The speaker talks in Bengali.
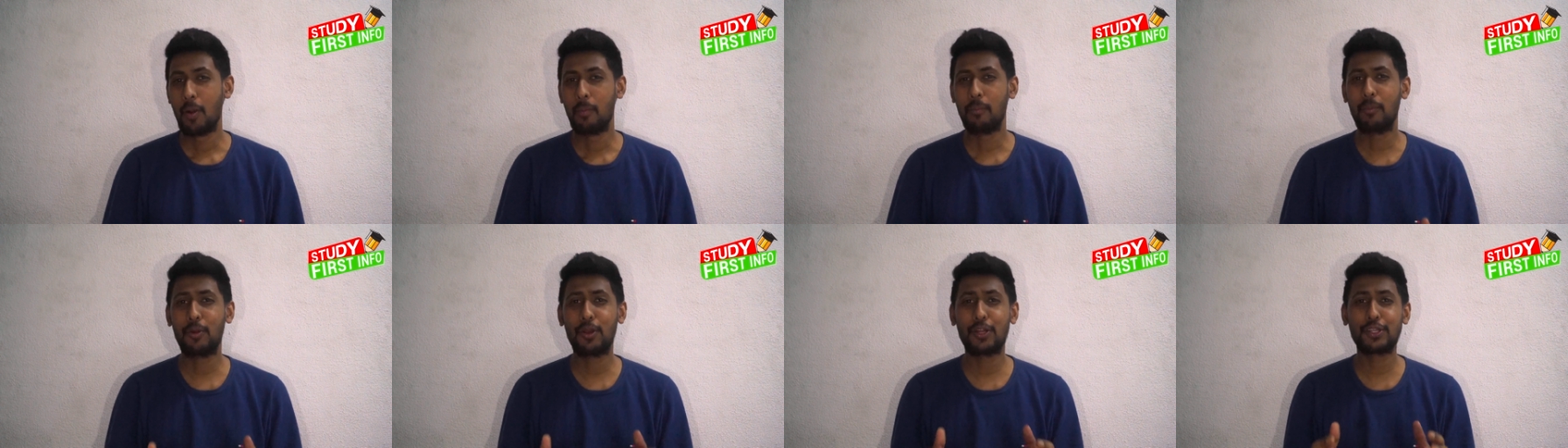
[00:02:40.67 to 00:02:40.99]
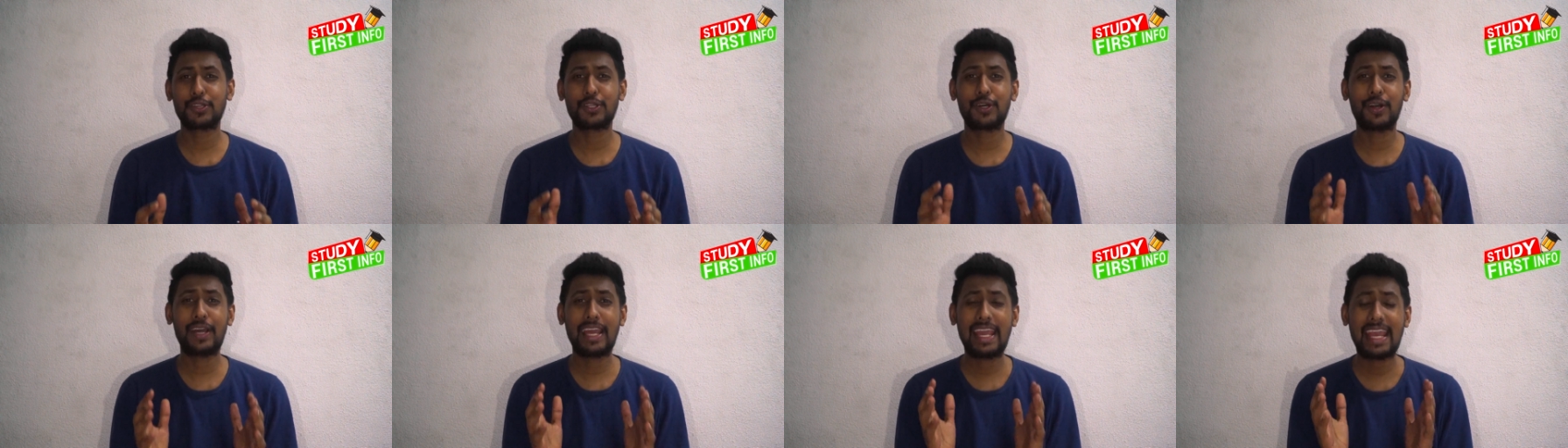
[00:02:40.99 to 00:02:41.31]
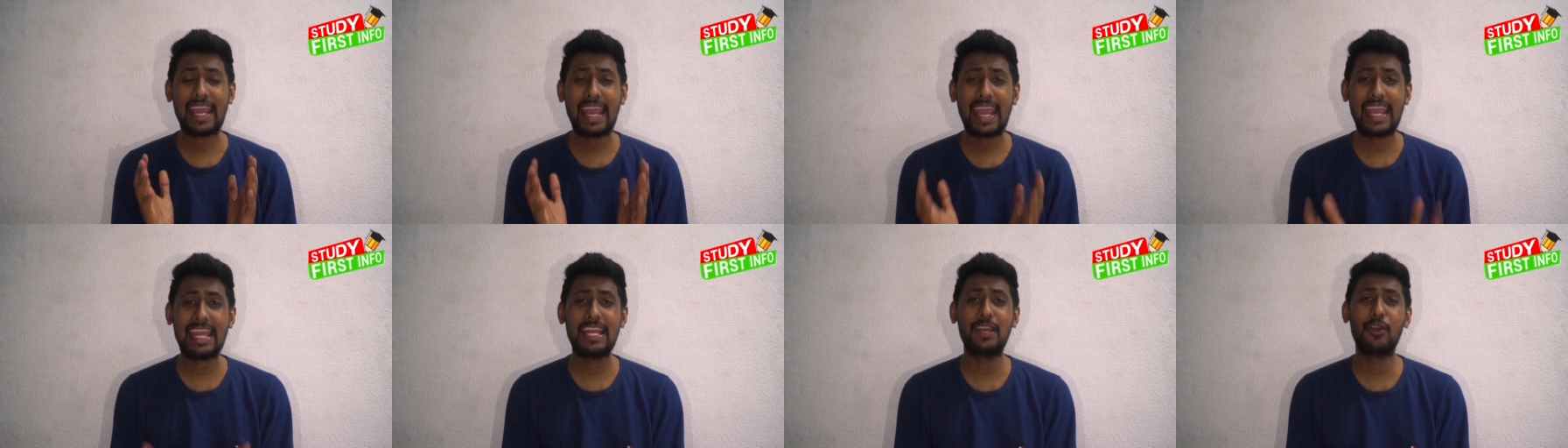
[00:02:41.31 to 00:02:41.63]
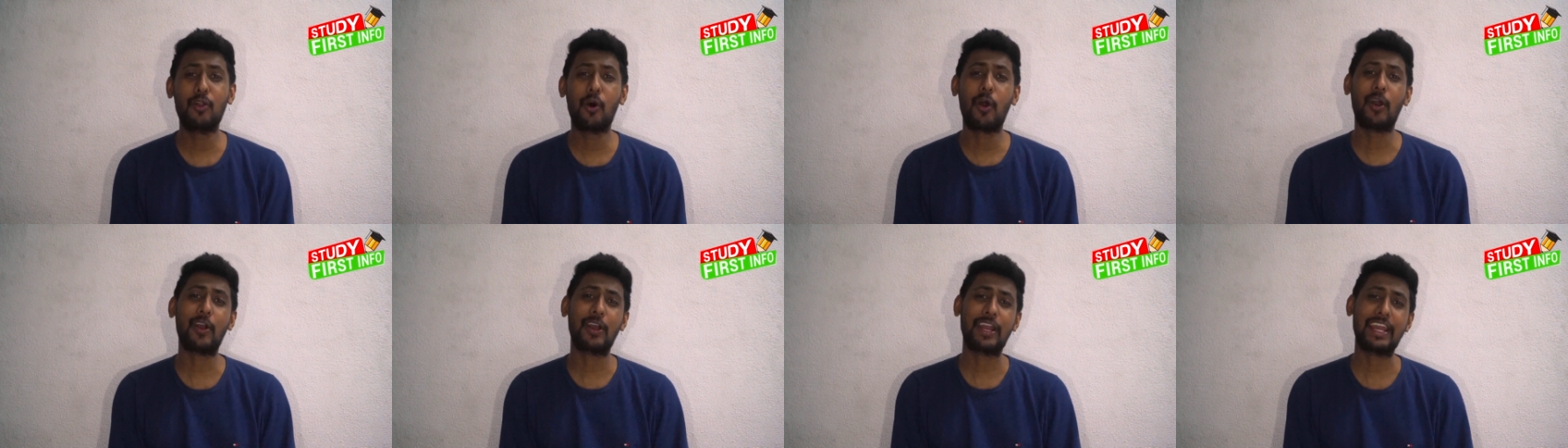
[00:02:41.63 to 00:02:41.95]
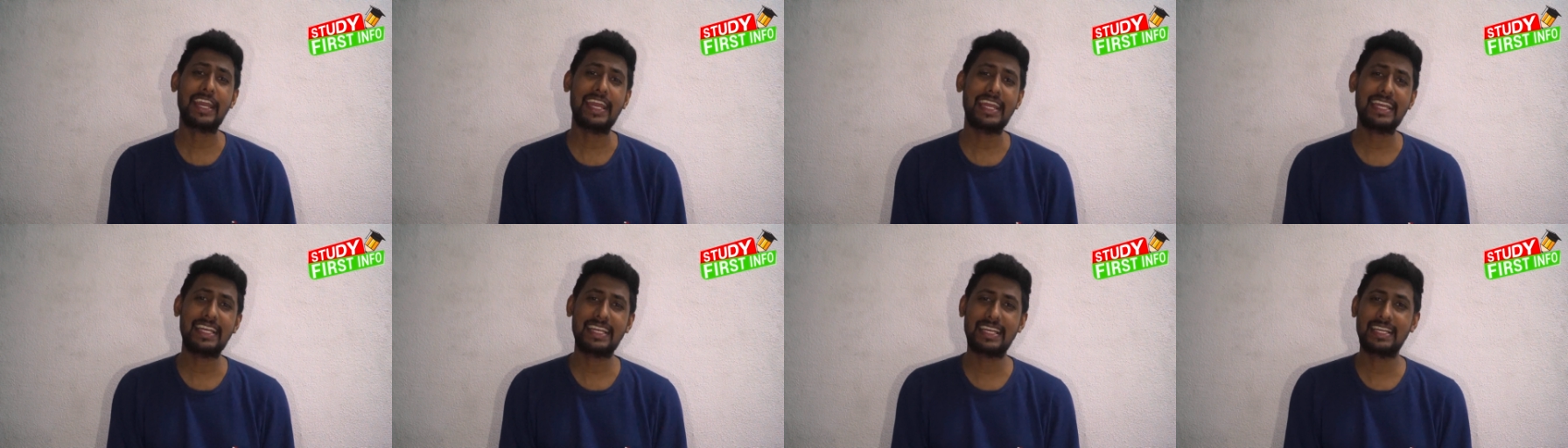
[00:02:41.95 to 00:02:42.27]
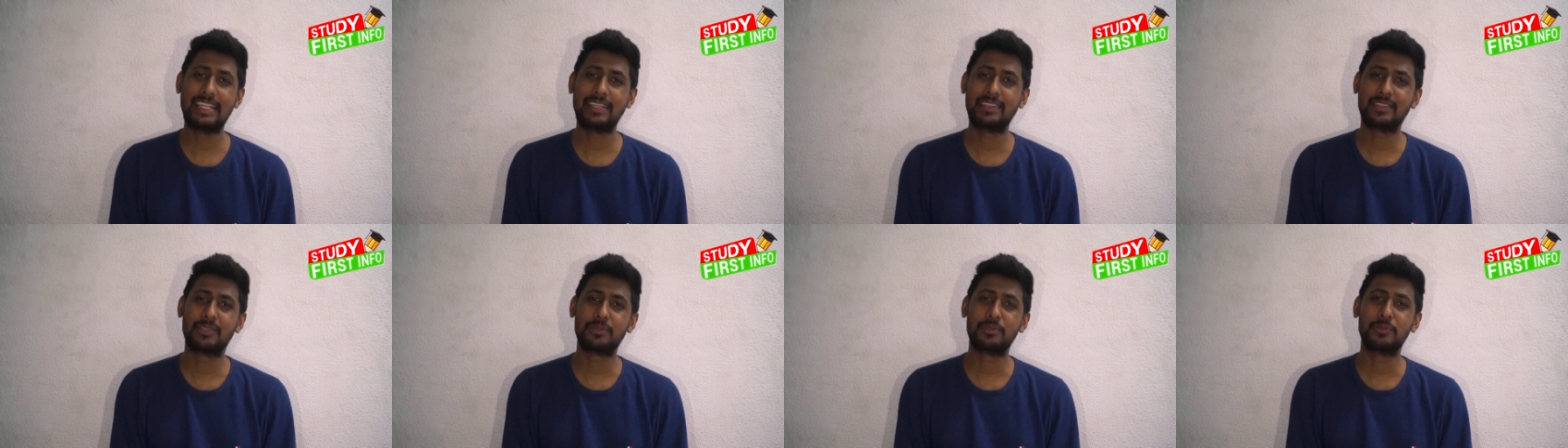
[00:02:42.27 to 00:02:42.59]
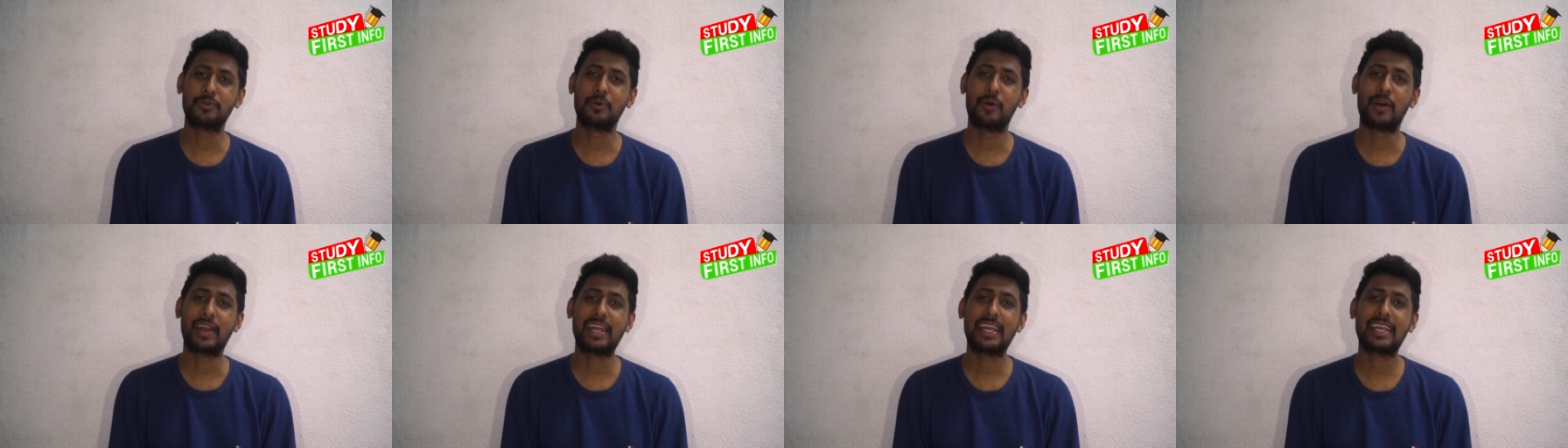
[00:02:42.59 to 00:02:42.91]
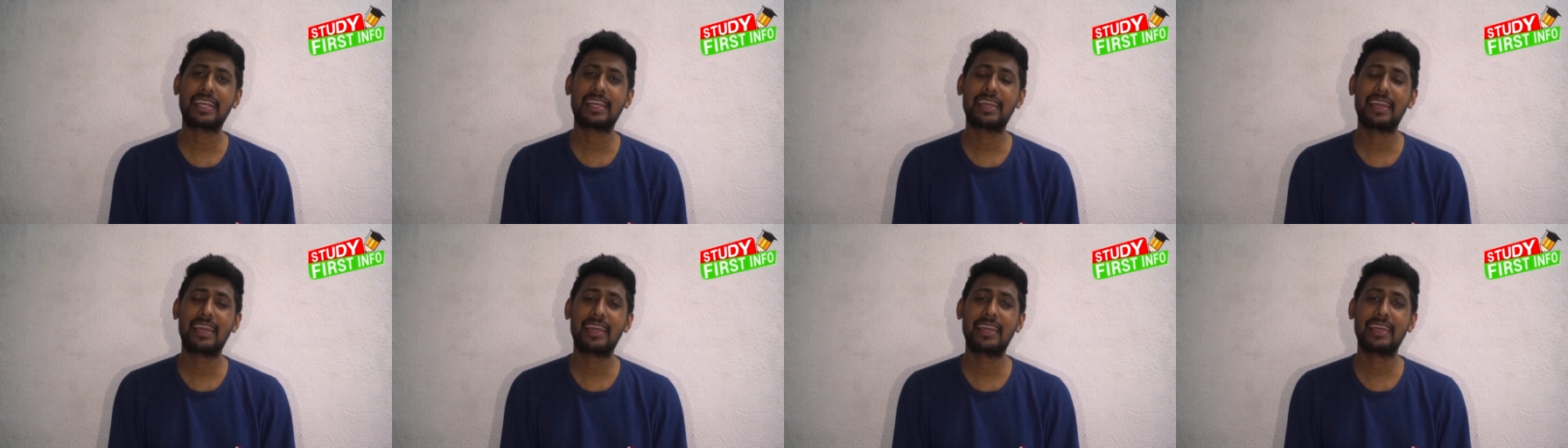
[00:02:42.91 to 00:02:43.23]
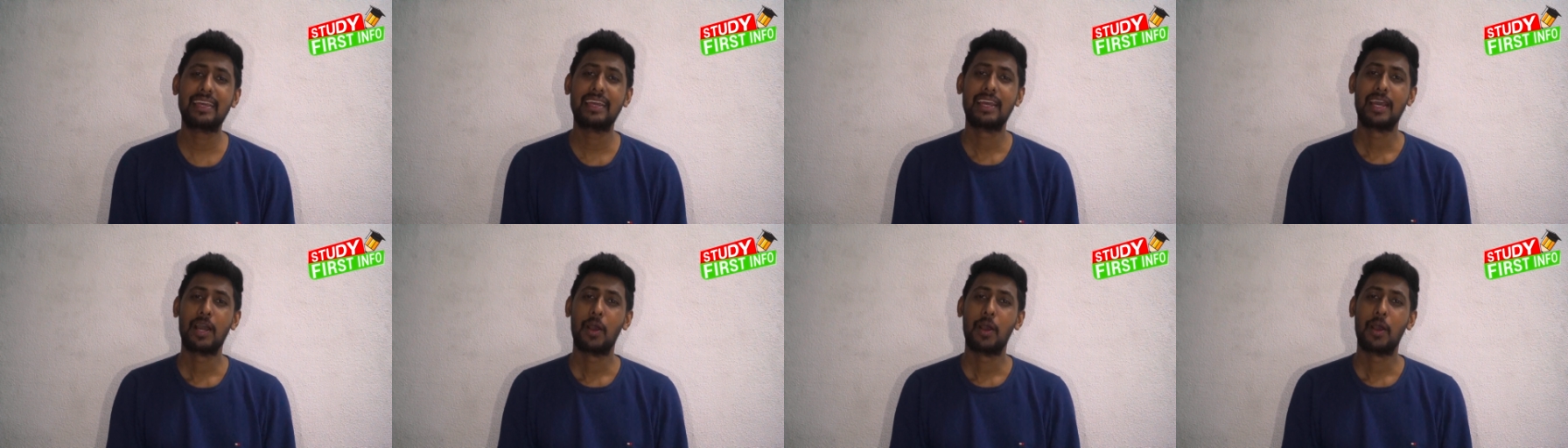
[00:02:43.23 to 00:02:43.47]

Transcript: মূলত এই লক্ষ্যেই কিন্তু অনেকেই